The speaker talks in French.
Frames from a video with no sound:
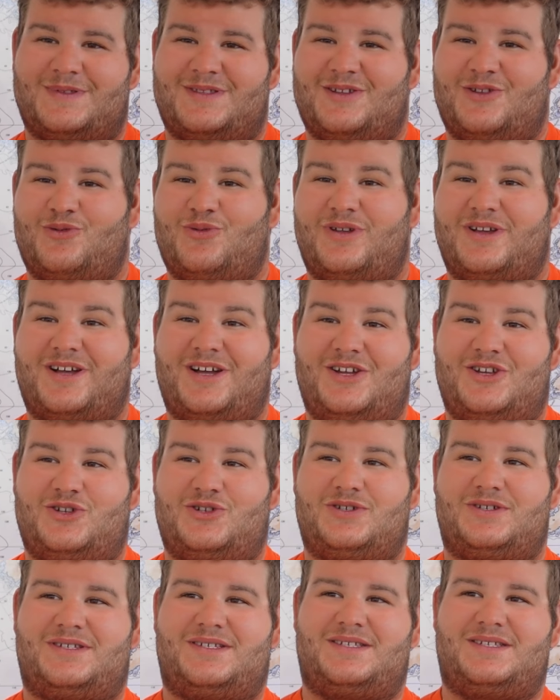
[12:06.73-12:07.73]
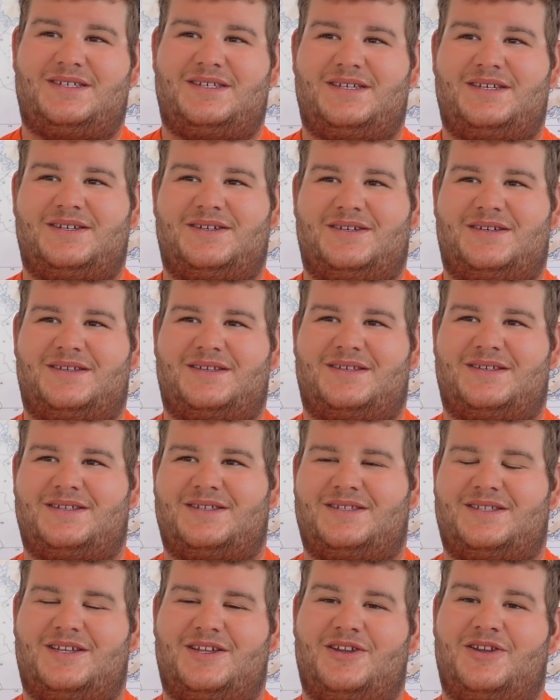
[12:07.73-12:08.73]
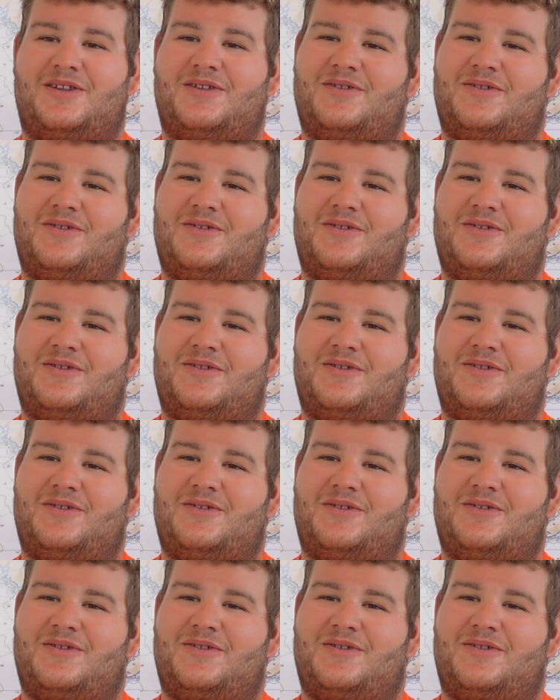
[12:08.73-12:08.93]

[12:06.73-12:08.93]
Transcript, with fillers: Dans tous les cas, si, c'était